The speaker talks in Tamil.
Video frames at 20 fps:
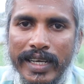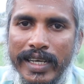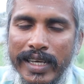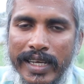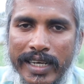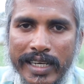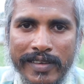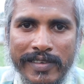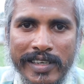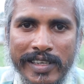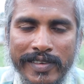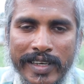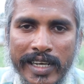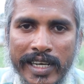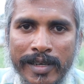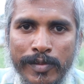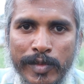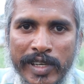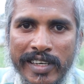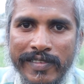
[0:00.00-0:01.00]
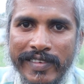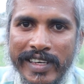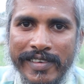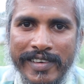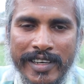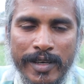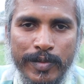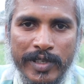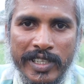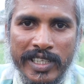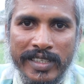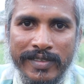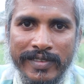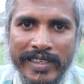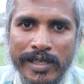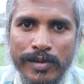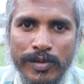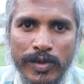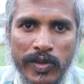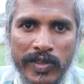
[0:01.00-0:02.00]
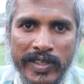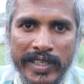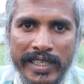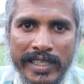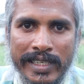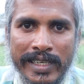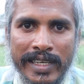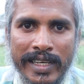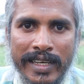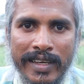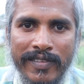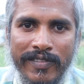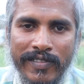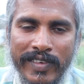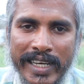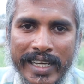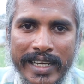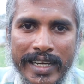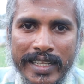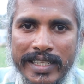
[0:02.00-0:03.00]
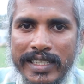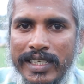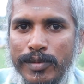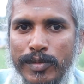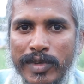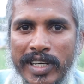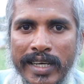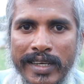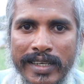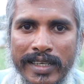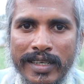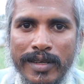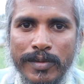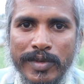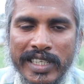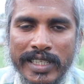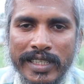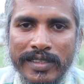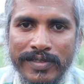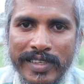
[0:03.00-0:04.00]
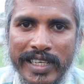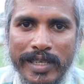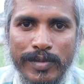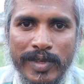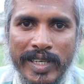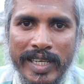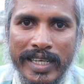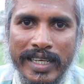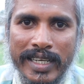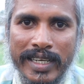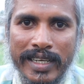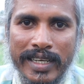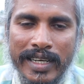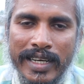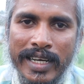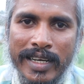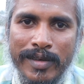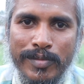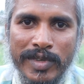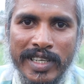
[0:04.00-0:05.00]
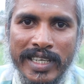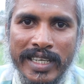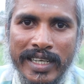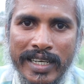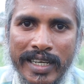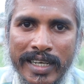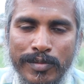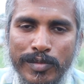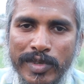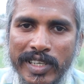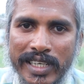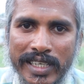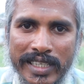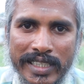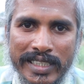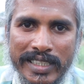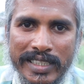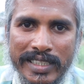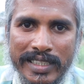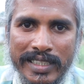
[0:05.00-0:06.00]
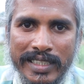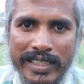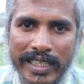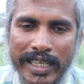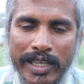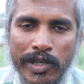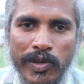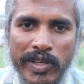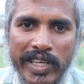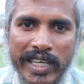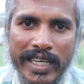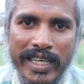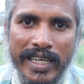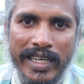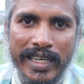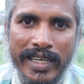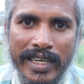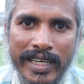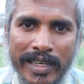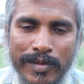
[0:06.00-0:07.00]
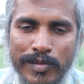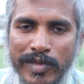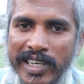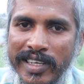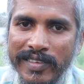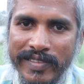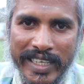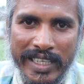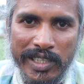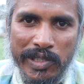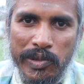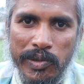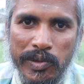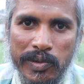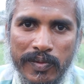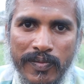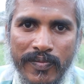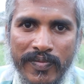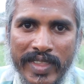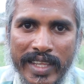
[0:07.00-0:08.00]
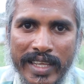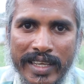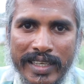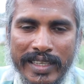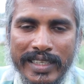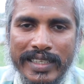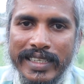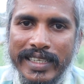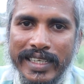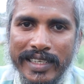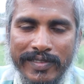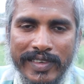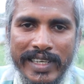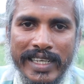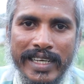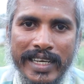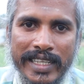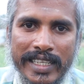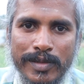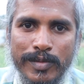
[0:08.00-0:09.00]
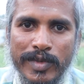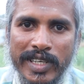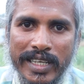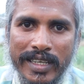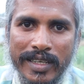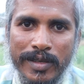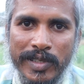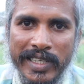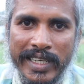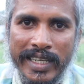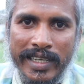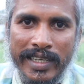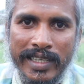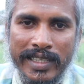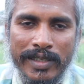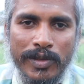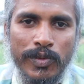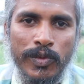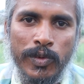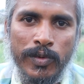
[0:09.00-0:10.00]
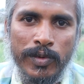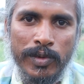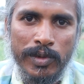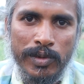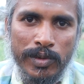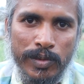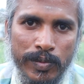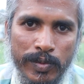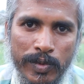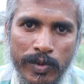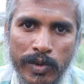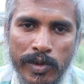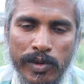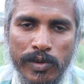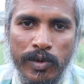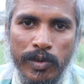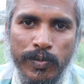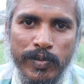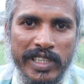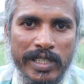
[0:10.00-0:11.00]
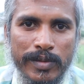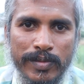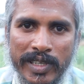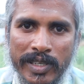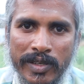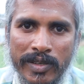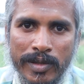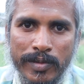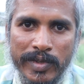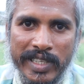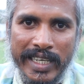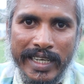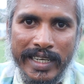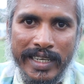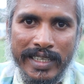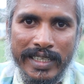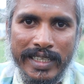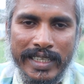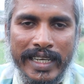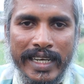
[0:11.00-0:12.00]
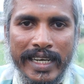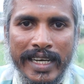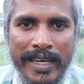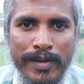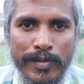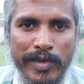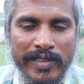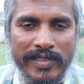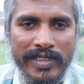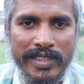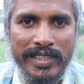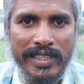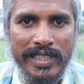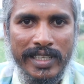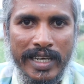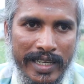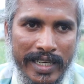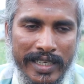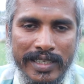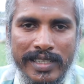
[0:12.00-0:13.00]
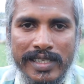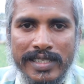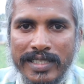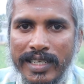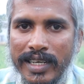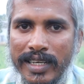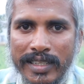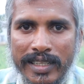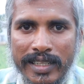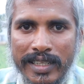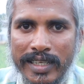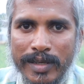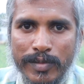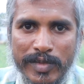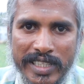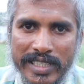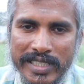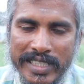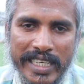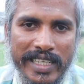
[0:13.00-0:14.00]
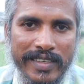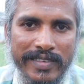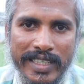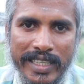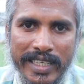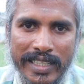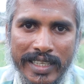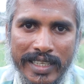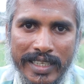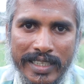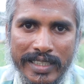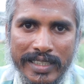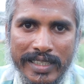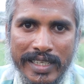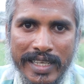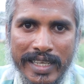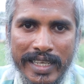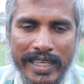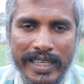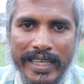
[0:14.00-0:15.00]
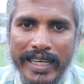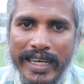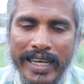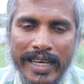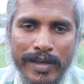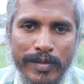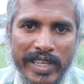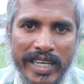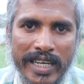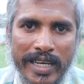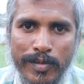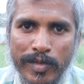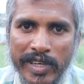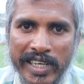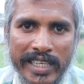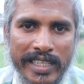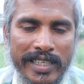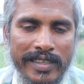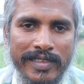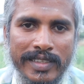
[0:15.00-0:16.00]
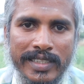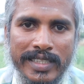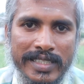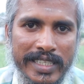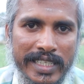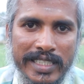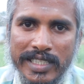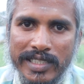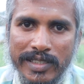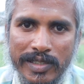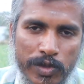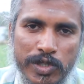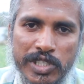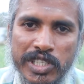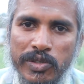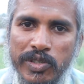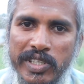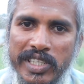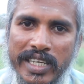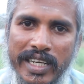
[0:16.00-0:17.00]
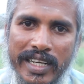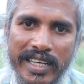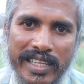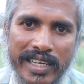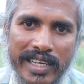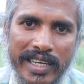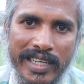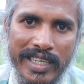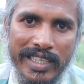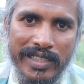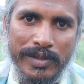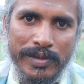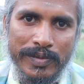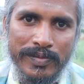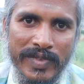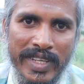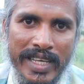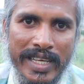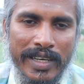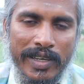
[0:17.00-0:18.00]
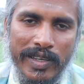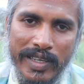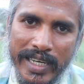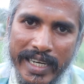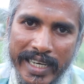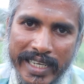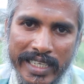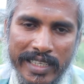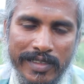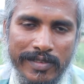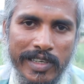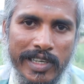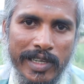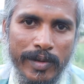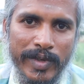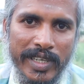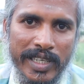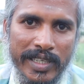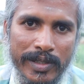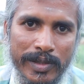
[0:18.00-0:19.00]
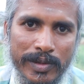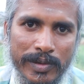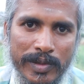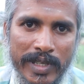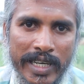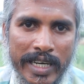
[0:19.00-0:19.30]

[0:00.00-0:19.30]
இயற்கை விலை வேளாண்மையில் விளைவிக்கப்பட்ட விளைபொருட்கள் விலை அதிகமாக இருக்குது அப்படின்னு ஃபீல் பண்ணுற அன்பான அன்பர்களுக்கு என்னுடைய அன்பான வேண்டுகோள் ஏன் விலை அதிகமாக இருக்குது அப்படிங்கன்னா ஒரு பொருள் உற்பத்தி பண்ணணும் அப்படிங்கன்னா எல்லாமே வந்து ஆட்கள் சார்ந்து தான் நம்ம இதை செய்ய வேண்டியதாக இருக்குது எல்லாமே நம்மளே தான் வந்து செஞ்சு பூச்சி நோய் தாக்குதல் ஆகட்டும் கலை நிர்வாகமாகட்டும்